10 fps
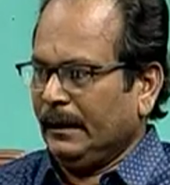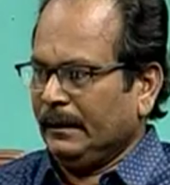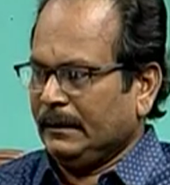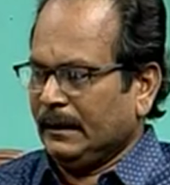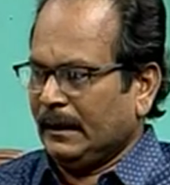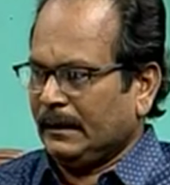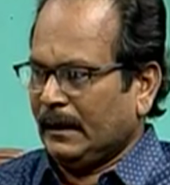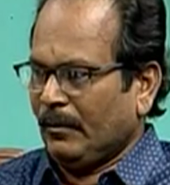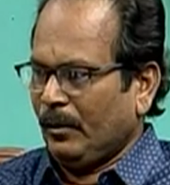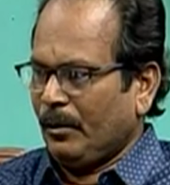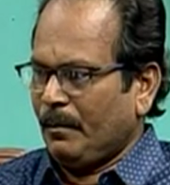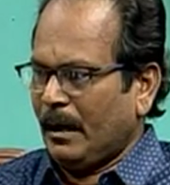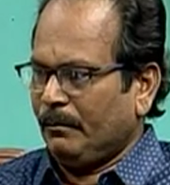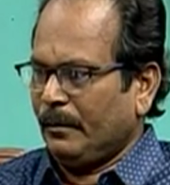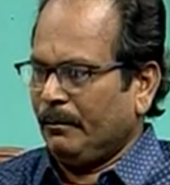నేను చిన్నతనంలో మా
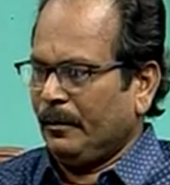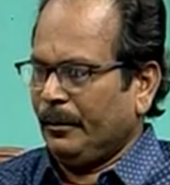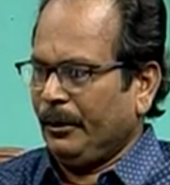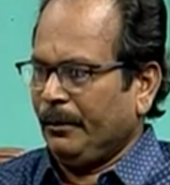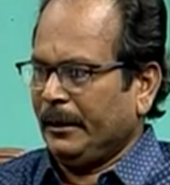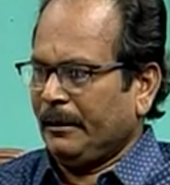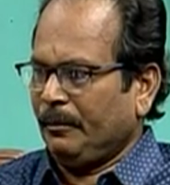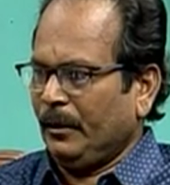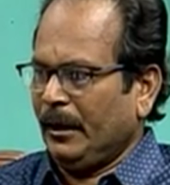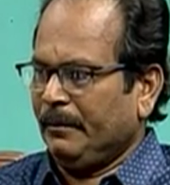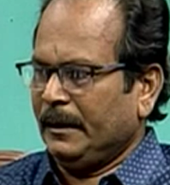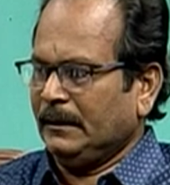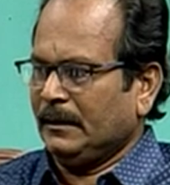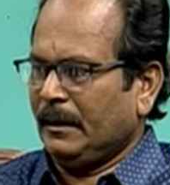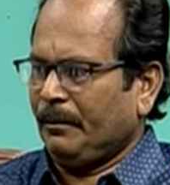అమ్మమ్మ ఊరికి పోయినప్పుడు
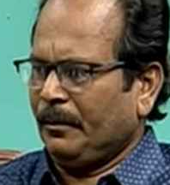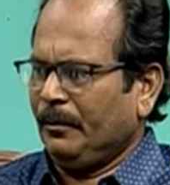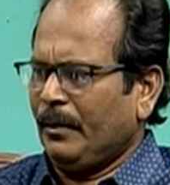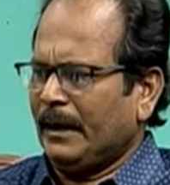గమనించినప్పుడు